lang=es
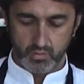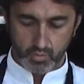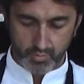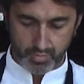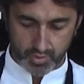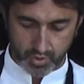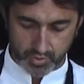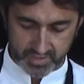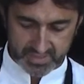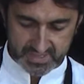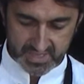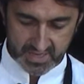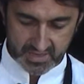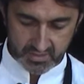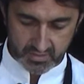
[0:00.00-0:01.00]
un poco de
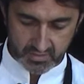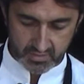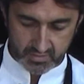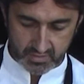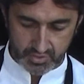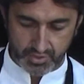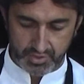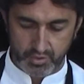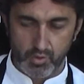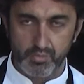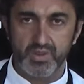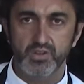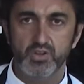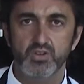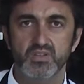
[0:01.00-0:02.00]
sal yo
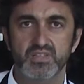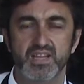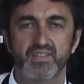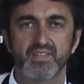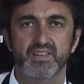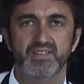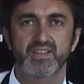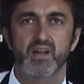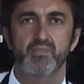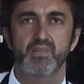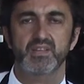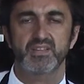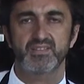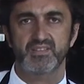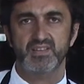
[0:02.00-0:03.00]
recomiendo sal de
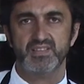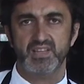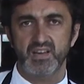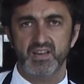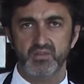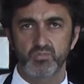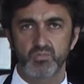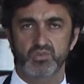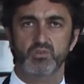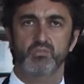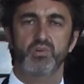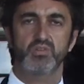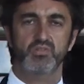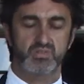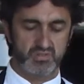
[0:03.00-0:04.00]
escamas, esta sal es mucho
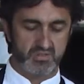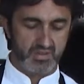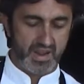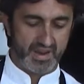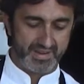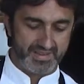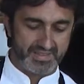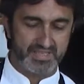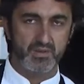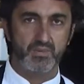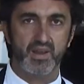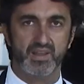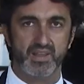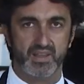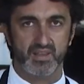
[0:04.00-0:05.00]
menos
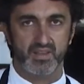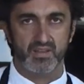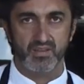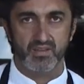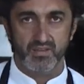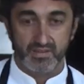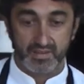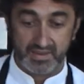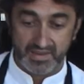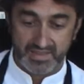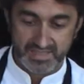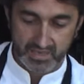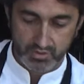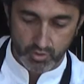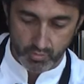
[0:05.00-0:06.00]
agresiva que, que, la
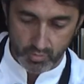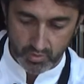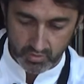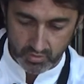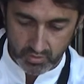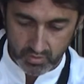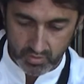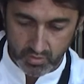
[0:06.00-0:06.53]
sal común.